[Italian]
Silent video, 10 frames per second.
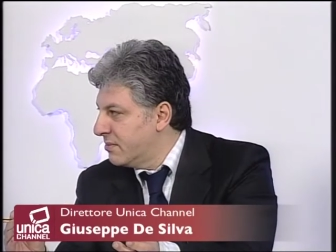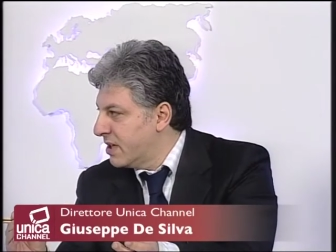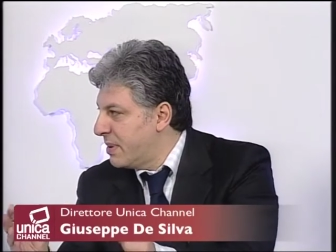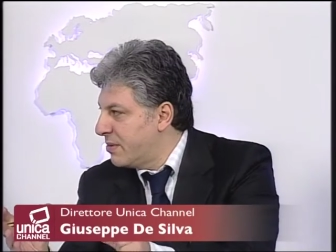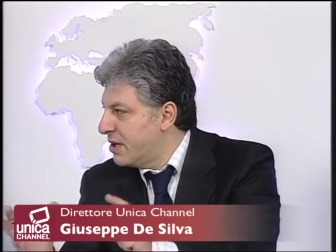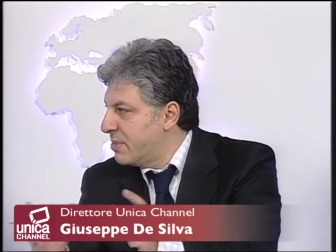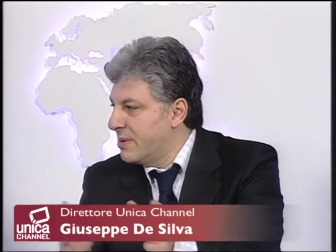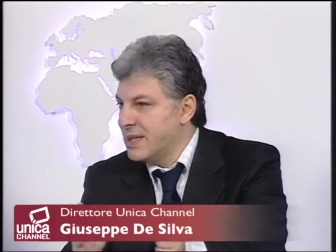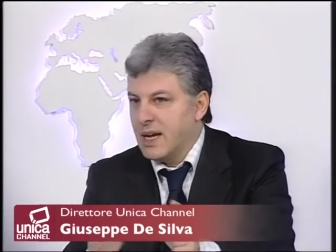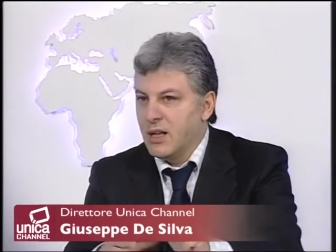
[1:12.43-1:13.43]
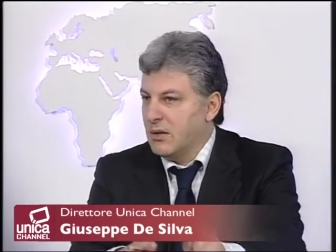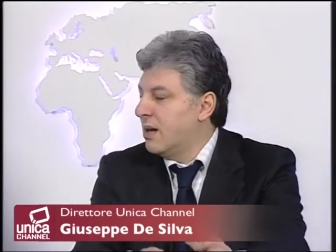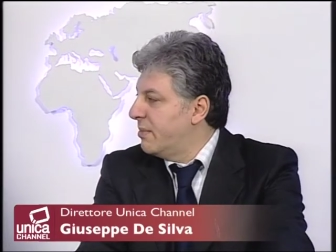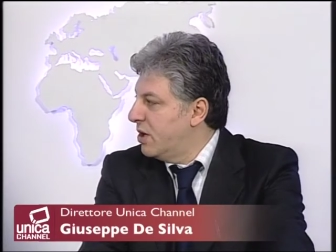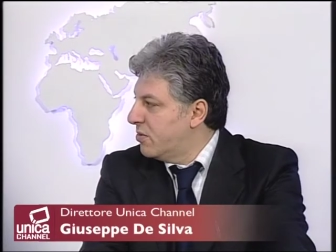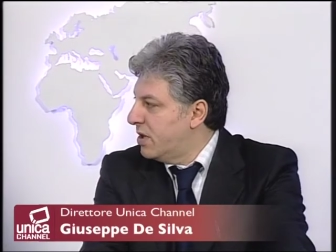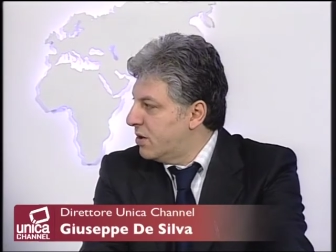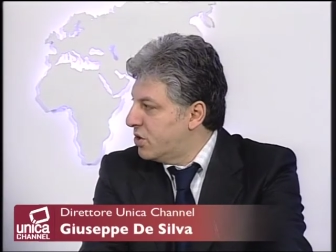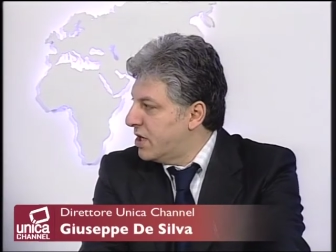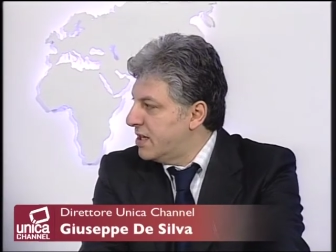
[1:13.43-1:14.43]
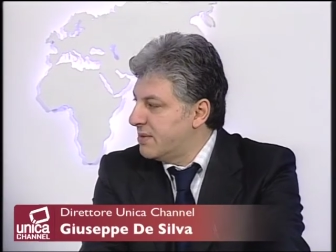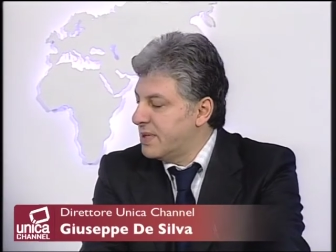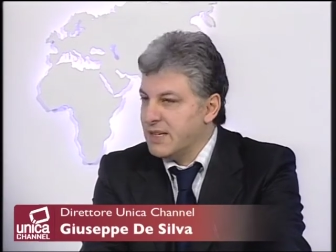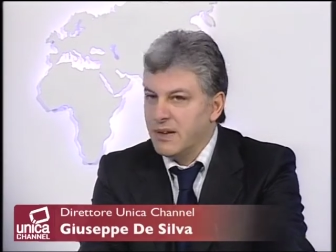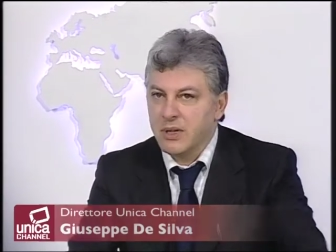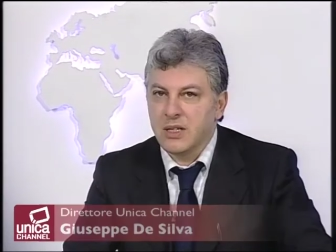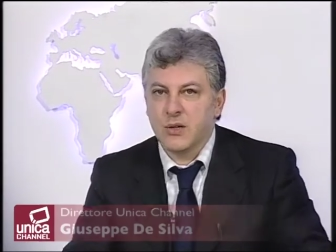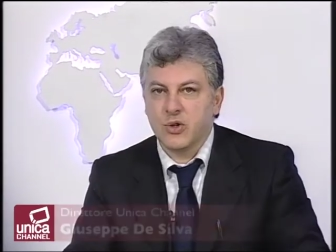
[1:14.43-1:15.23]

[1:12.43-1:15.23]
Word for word: che abbiamo sempre pensato, almeno qui in Occidente si pensava questo,